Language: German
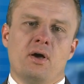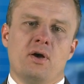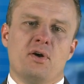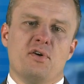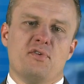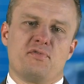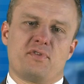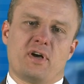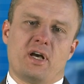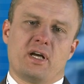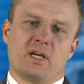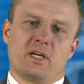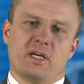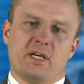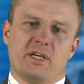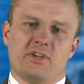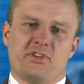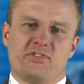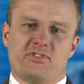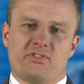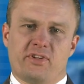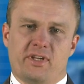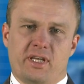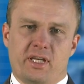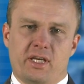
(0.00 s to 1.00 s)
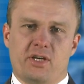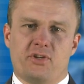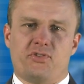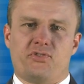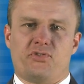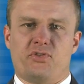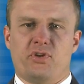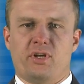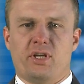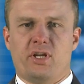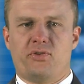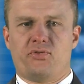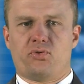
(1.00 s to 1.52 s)
Frankreichs
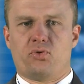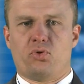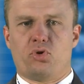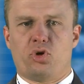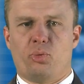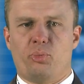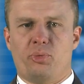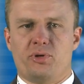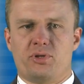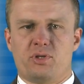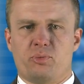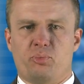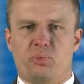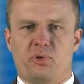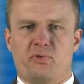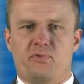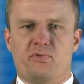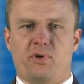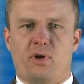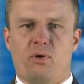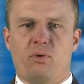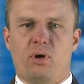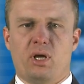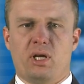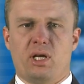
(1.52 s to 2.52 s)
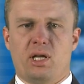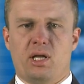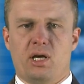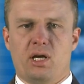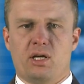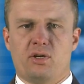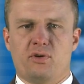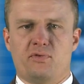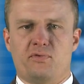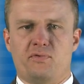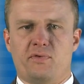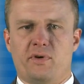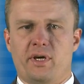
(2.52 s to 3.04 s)
erste netzgekoppelte
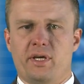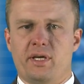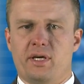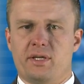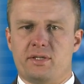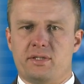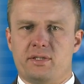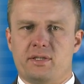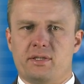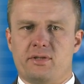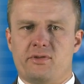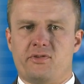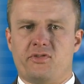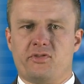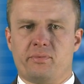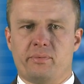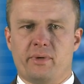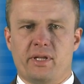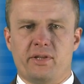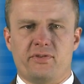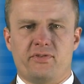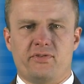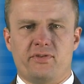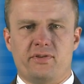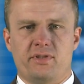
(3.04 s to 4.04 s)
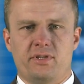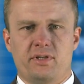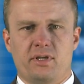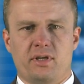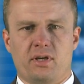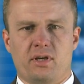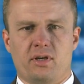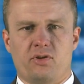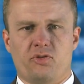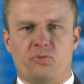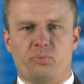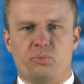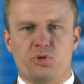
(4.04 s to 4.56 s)
PV-Anlage feiert ihr
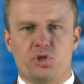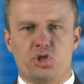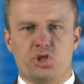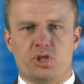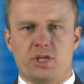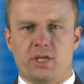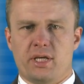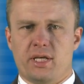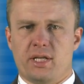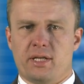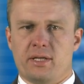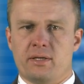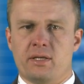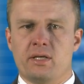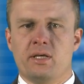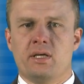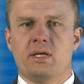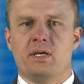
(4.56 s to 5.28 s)
20-jähriges Bestehen.